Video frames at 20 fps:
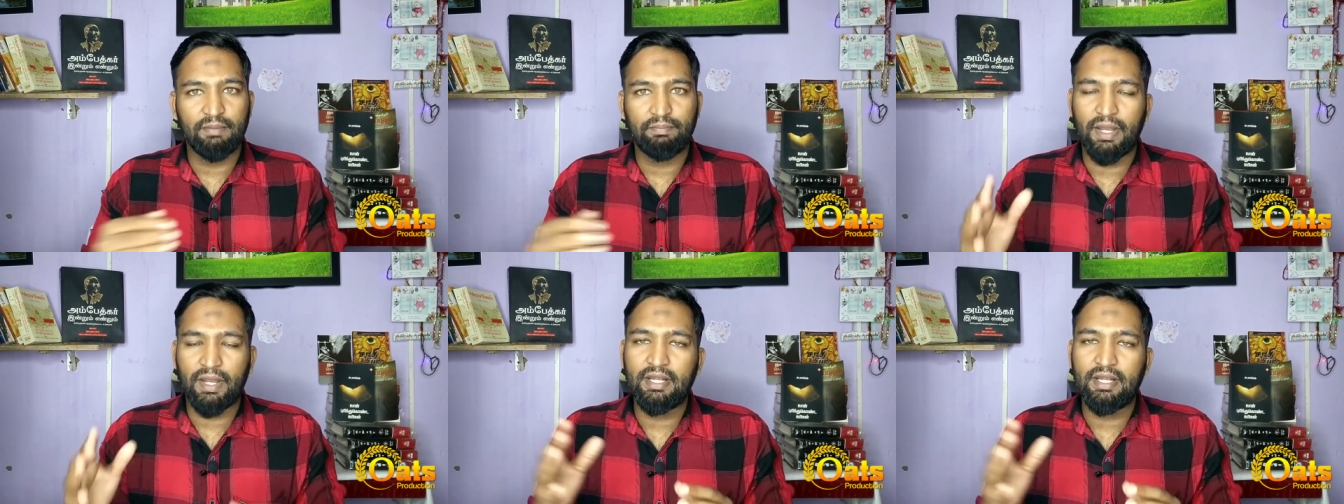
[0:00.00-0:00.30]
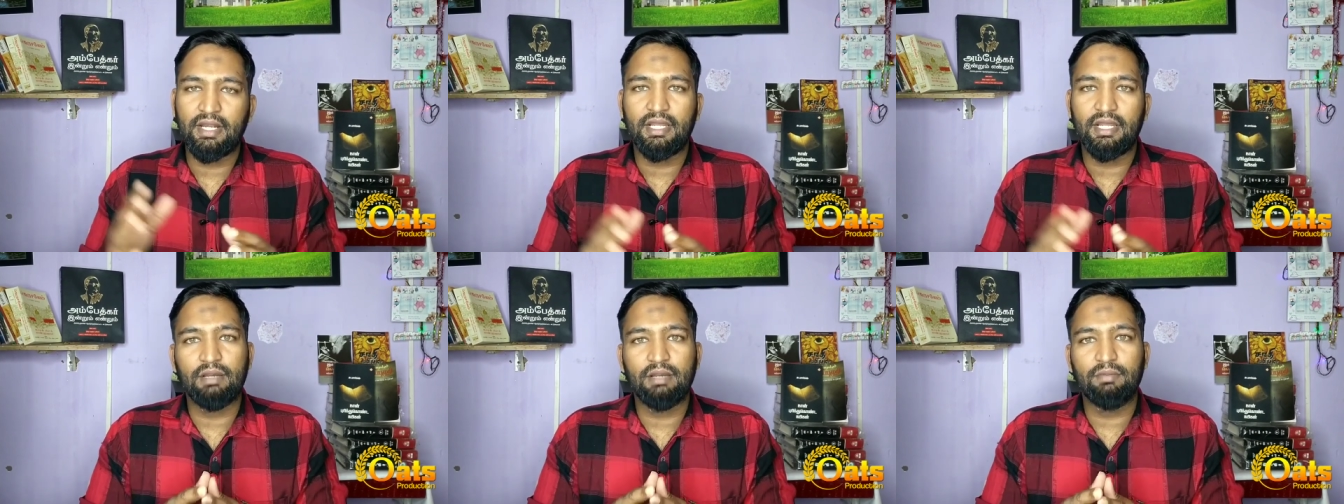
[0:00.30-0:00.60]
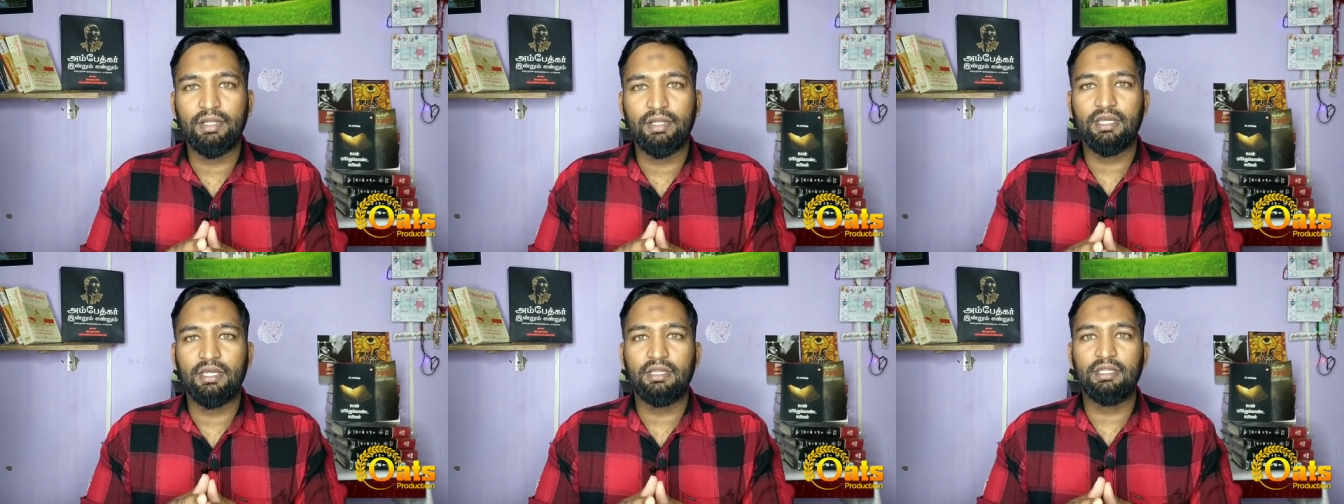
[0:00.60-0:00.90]
பெயிண்ட்
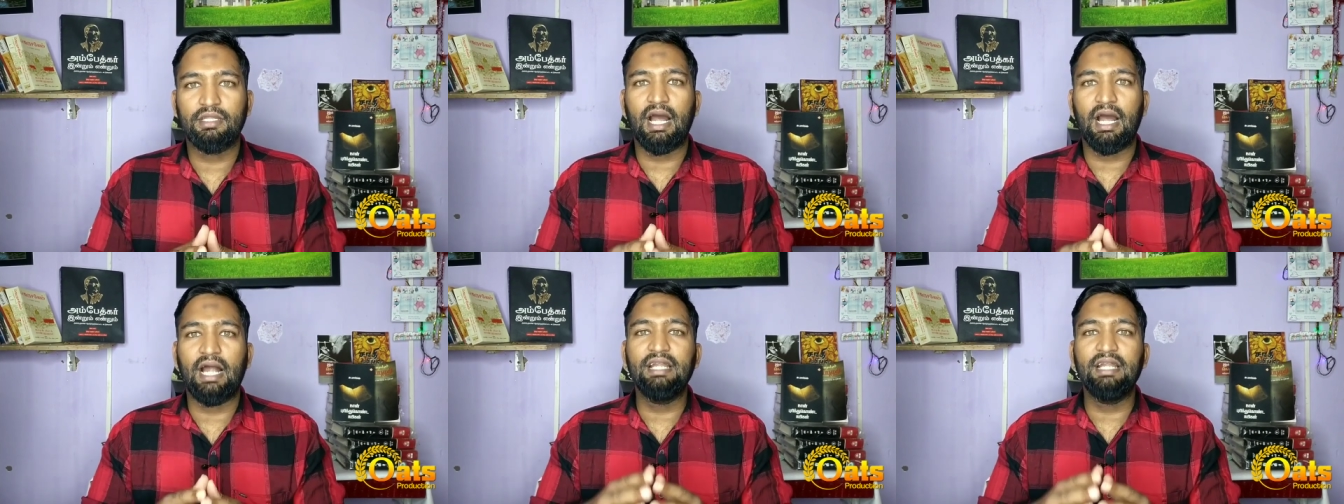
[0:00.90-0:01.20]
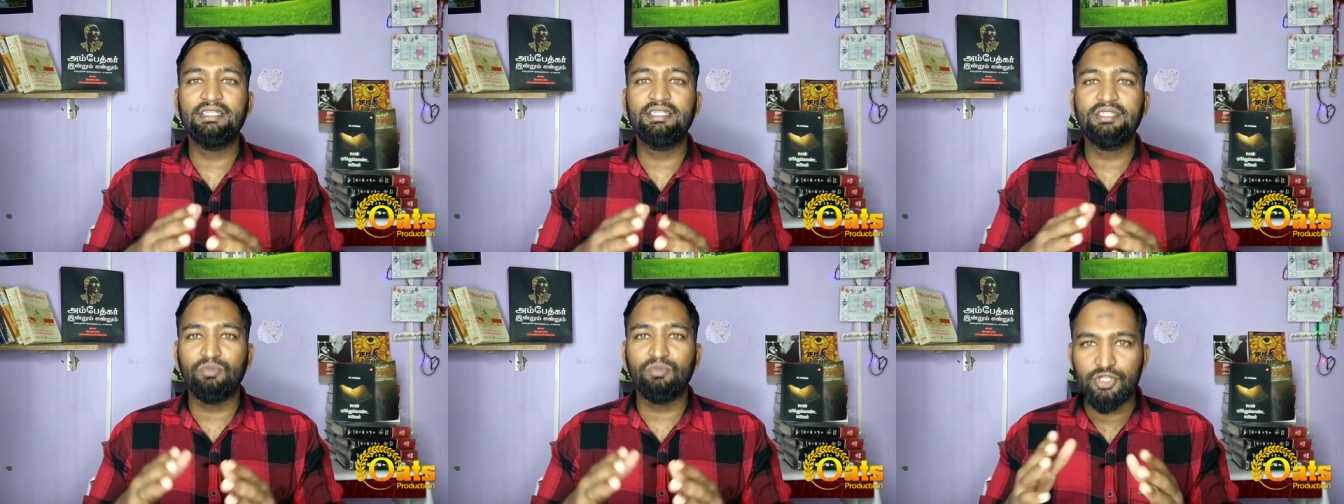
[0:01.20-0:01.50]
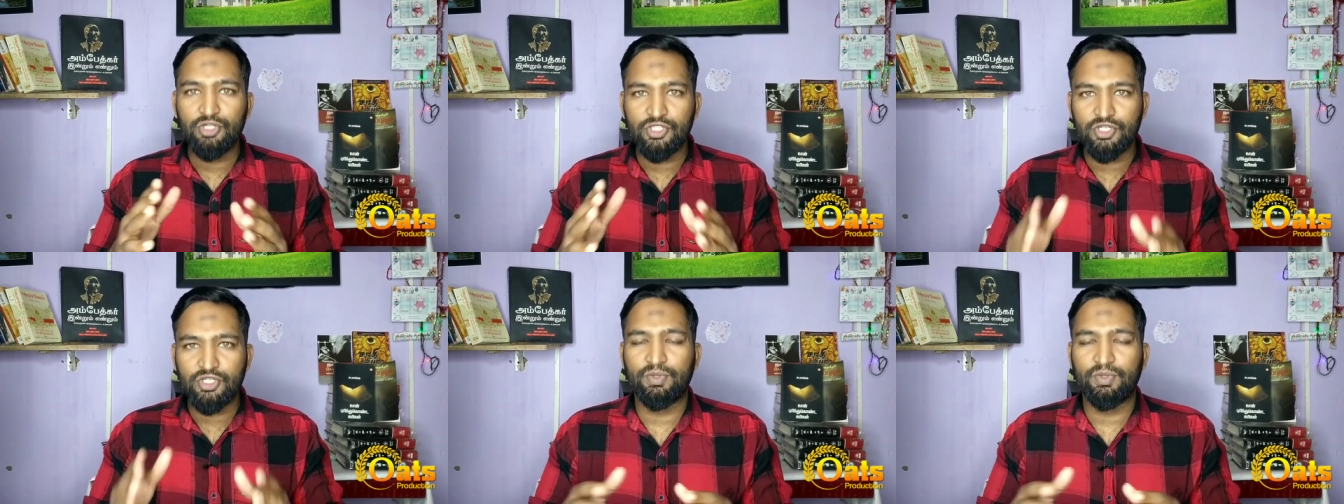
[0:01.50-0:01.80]
அடிக்க அப்படிங்கிறது அடித்து
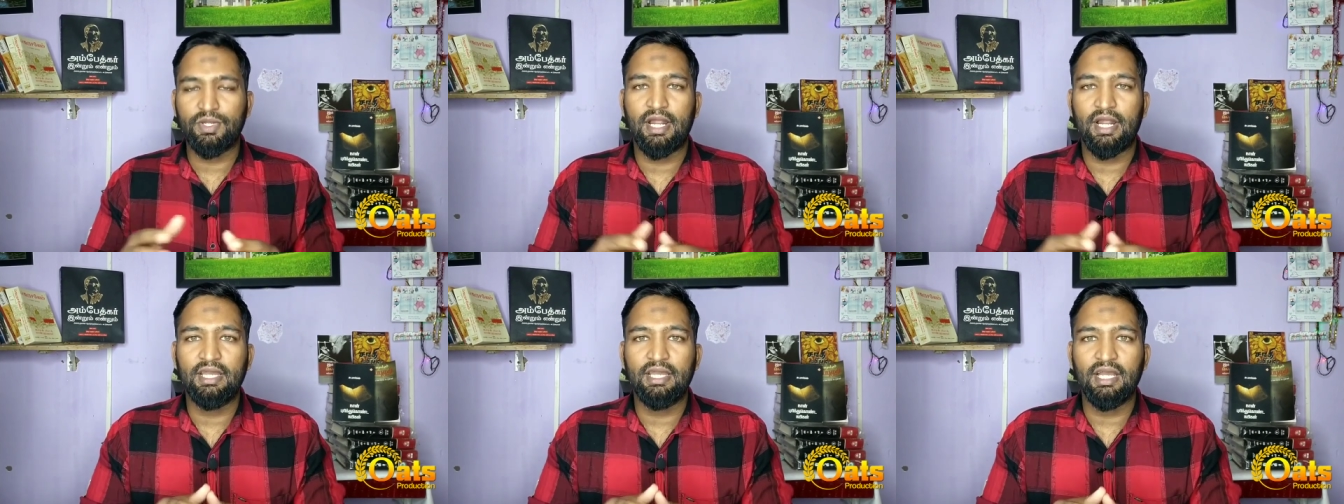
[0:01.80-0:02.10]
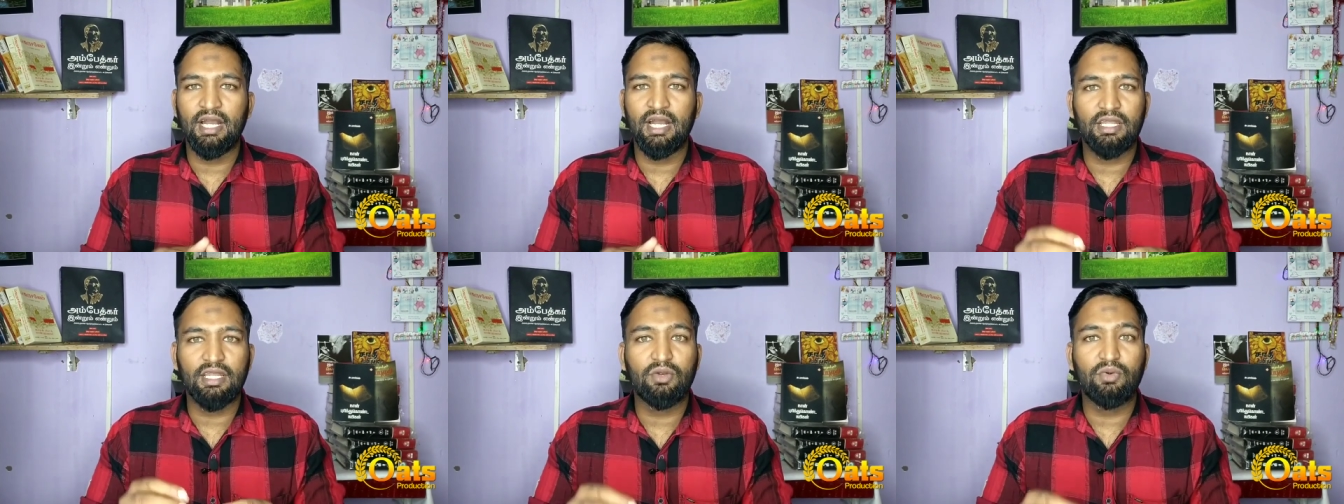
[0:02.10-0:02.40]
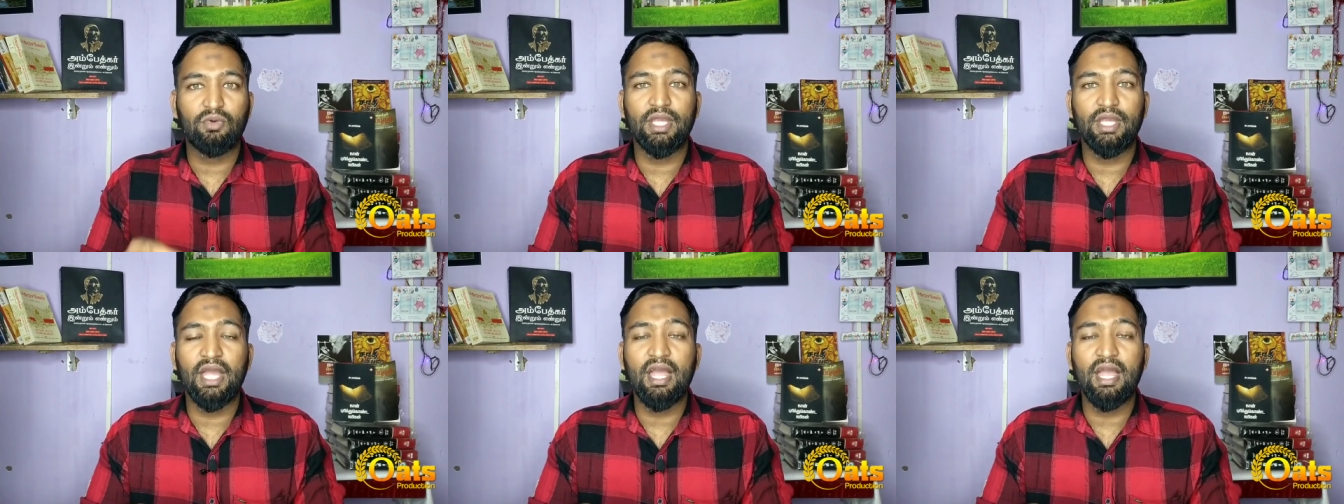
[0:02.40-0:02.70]
முடித்த பின்னாடி அங்கே
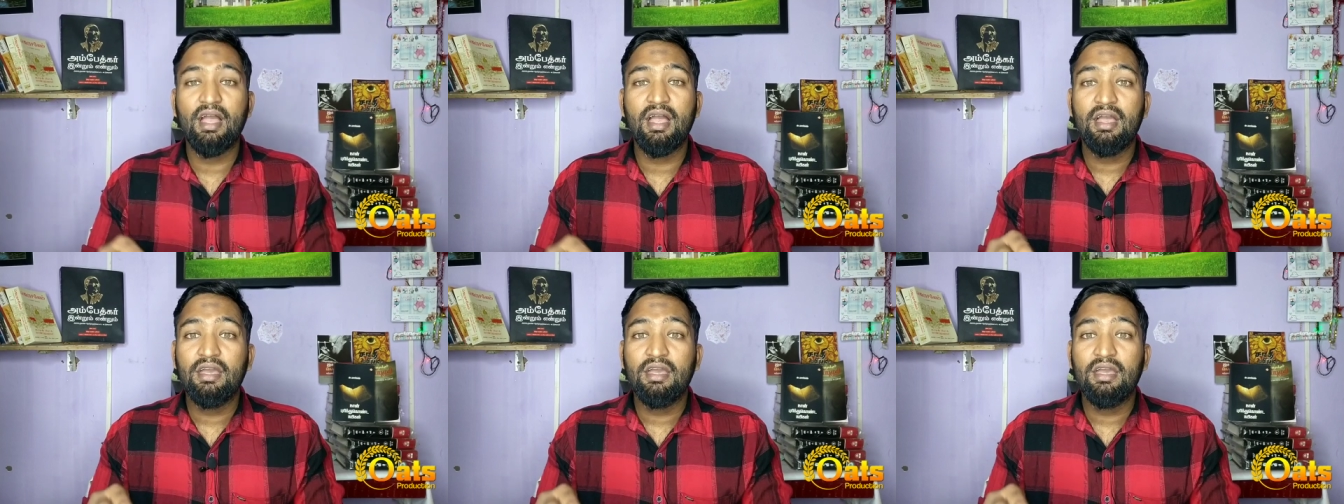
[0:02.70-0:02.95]
இருக்கக்கூடிய